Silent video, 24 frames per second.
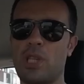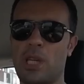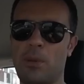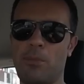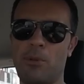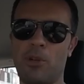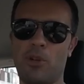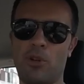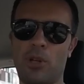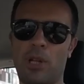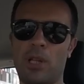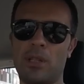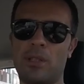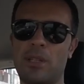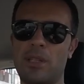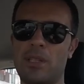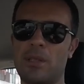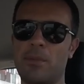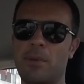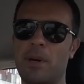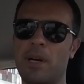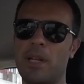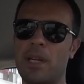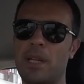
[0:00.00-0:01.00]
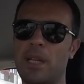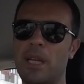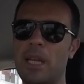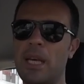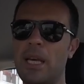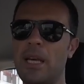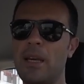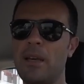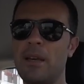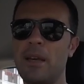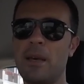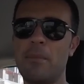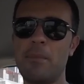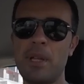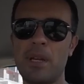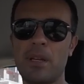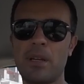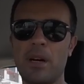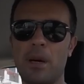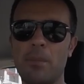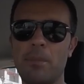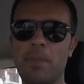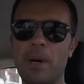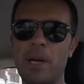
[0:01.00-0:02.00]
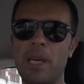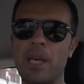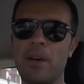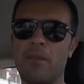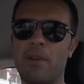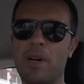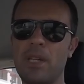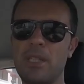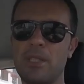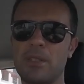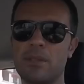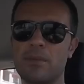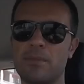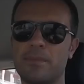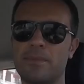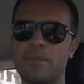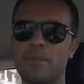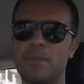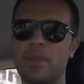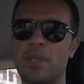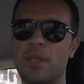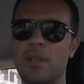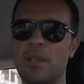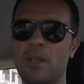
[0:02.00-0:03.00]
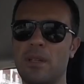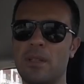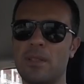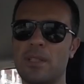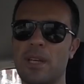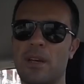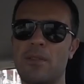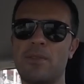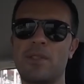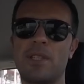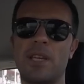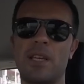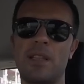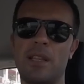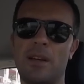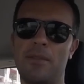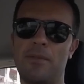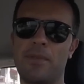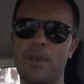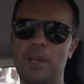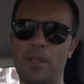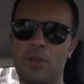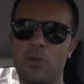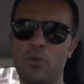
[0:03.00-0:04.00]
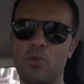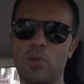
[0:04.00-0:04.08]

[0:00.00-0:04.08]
2016 itibariyle bir kampanya var. Tavsiye edilen fiyatı